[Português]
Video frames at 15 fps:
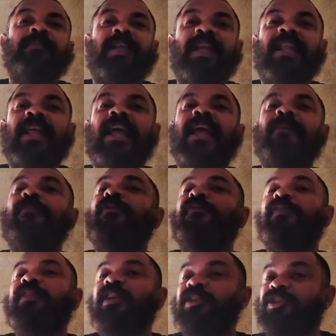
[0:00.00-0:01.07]
que ela é
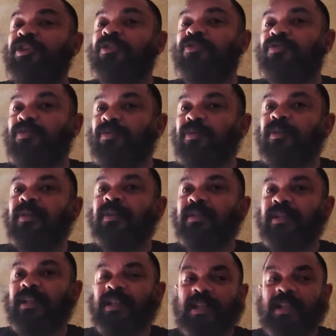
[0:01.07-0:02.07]
movida disso, né?